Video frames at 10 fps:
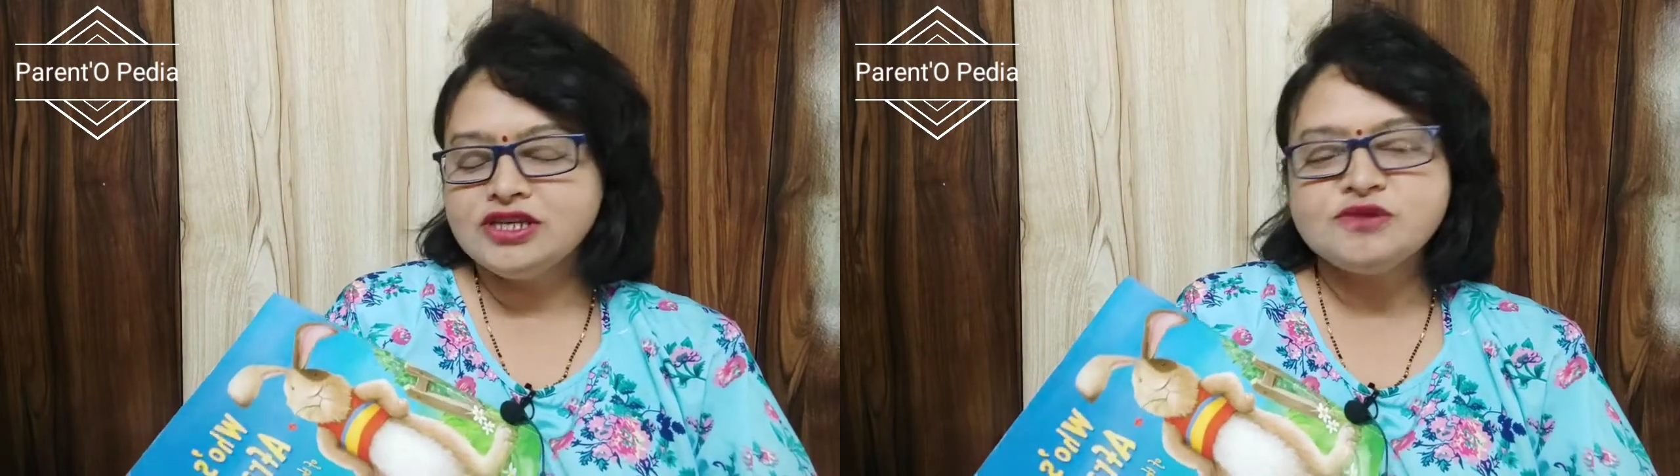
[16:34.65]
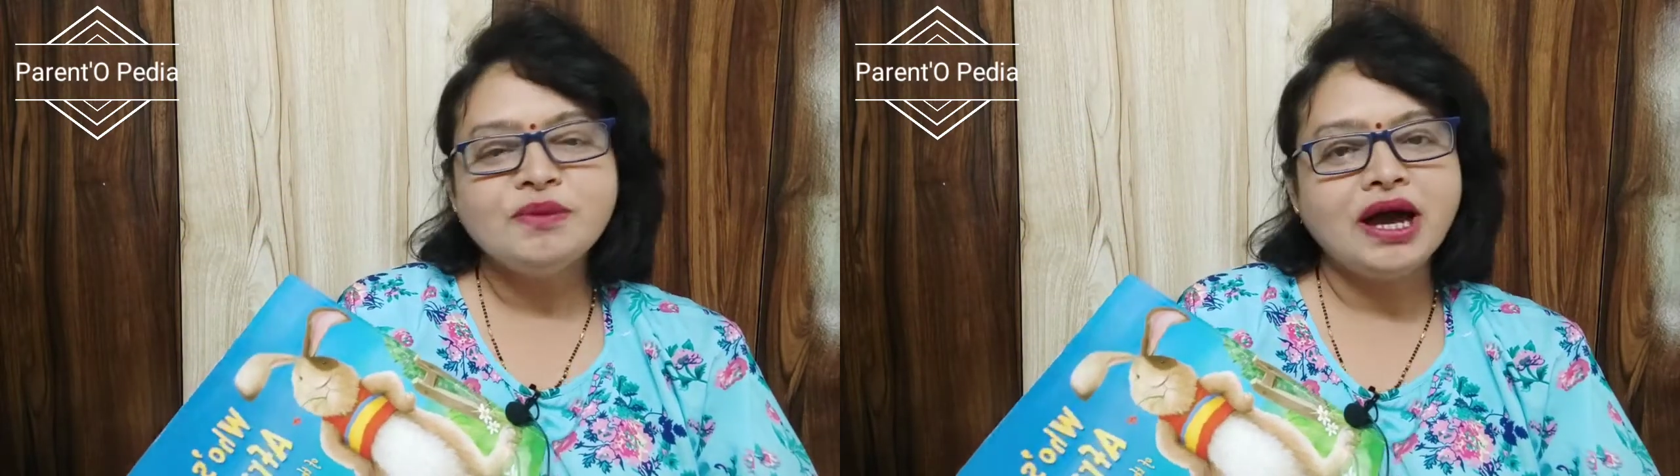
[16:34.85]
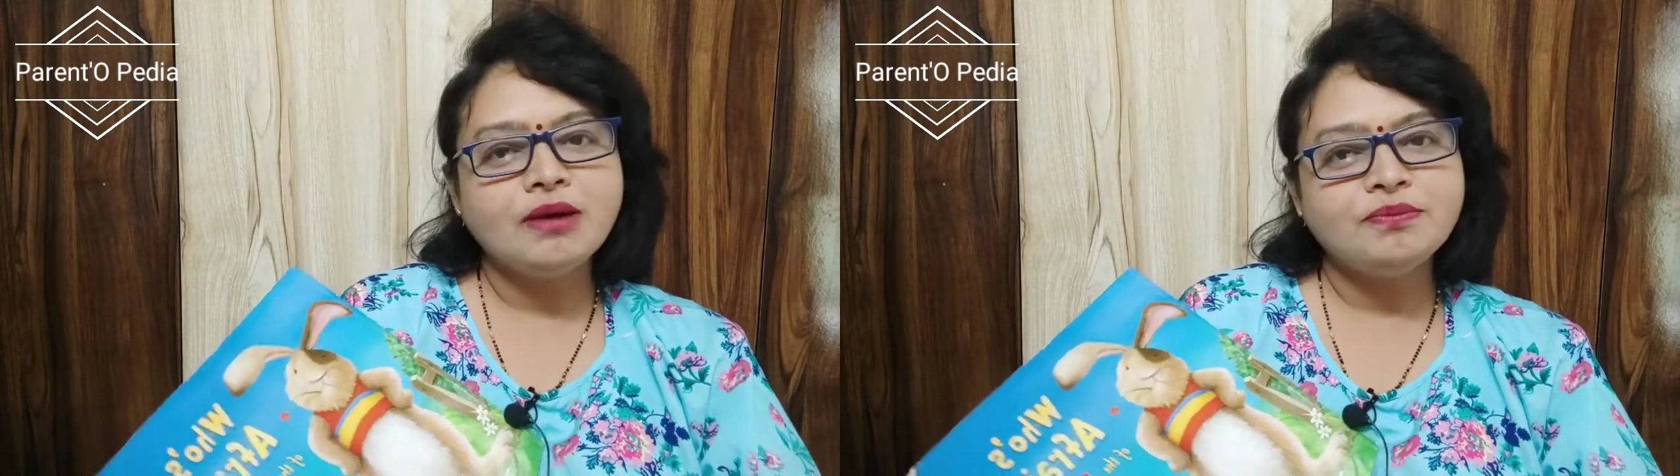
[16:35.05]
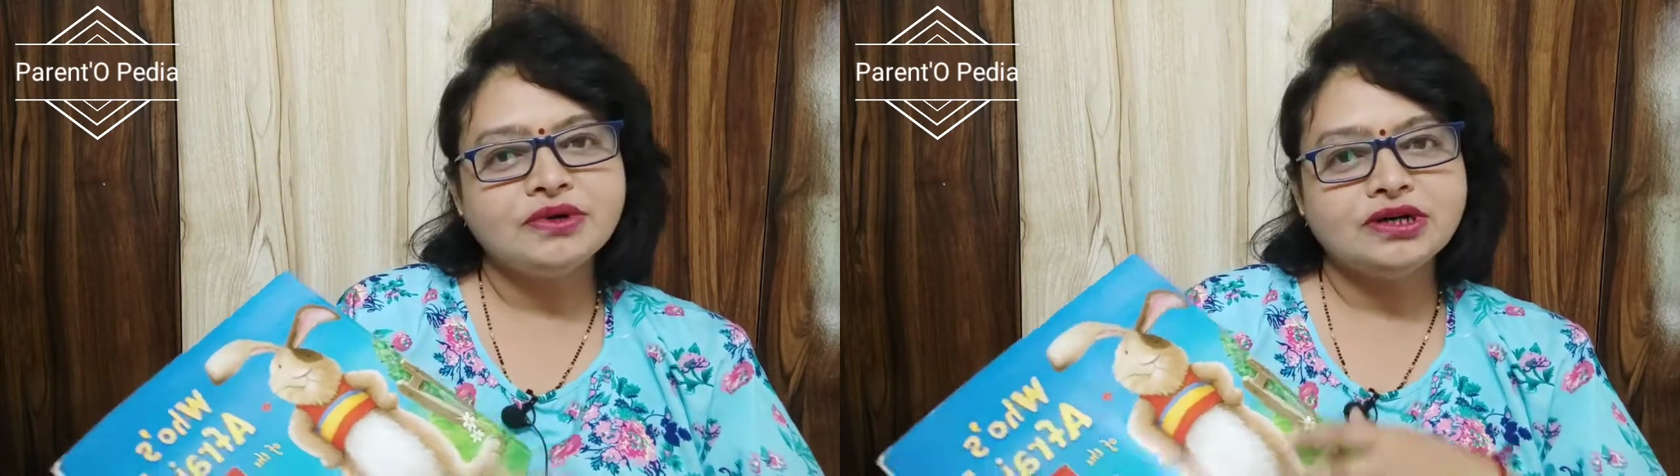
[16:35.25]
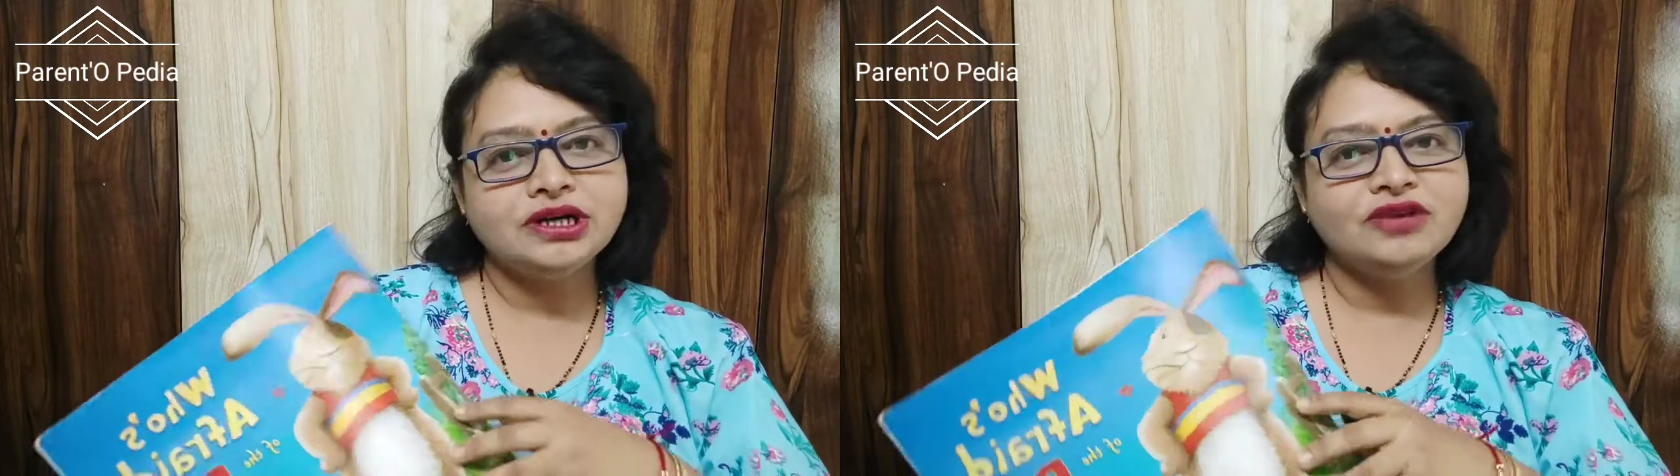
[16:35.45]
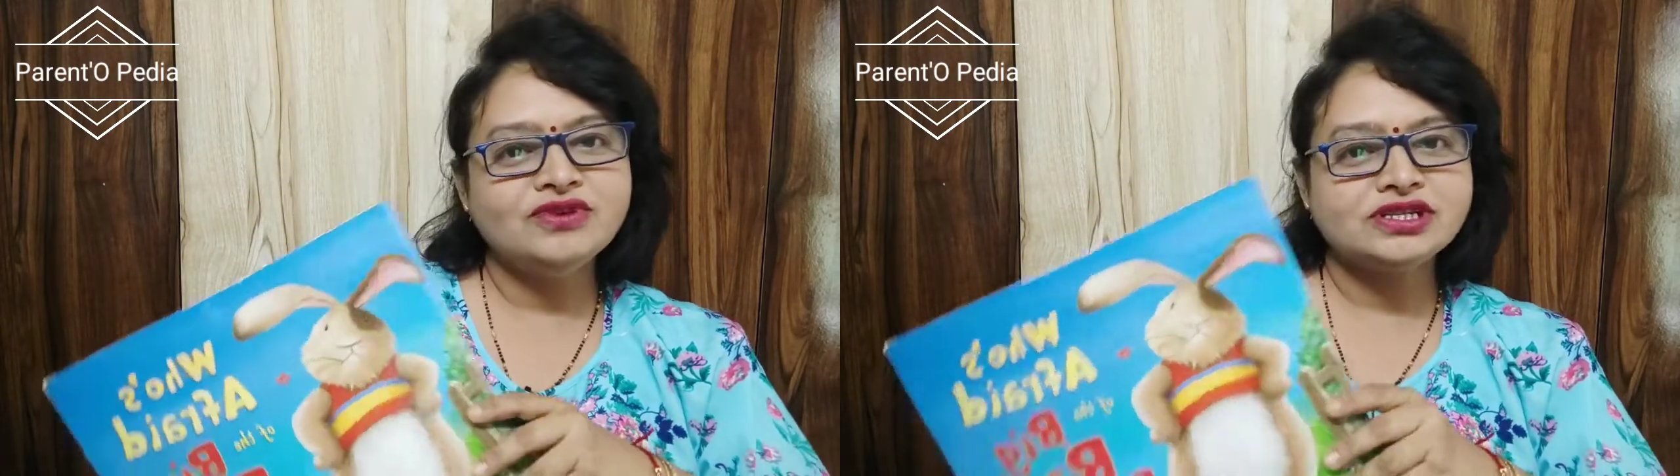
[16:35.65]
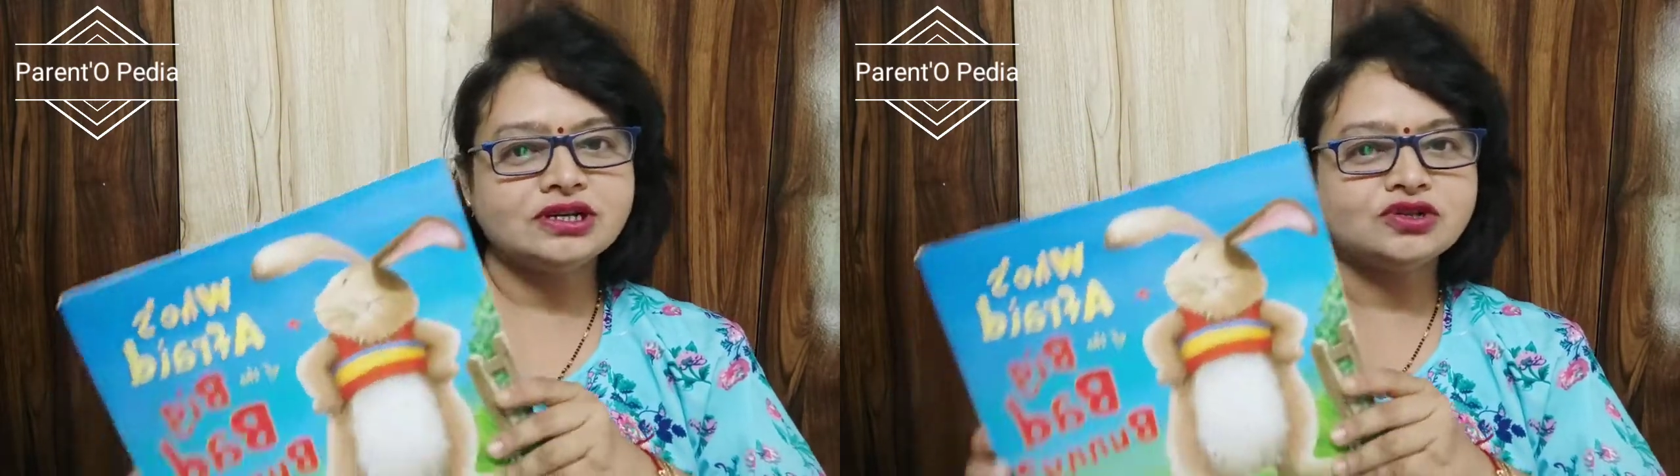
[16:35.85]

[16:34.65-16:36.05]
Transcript: इसमें आप इन्वेस्ट uh,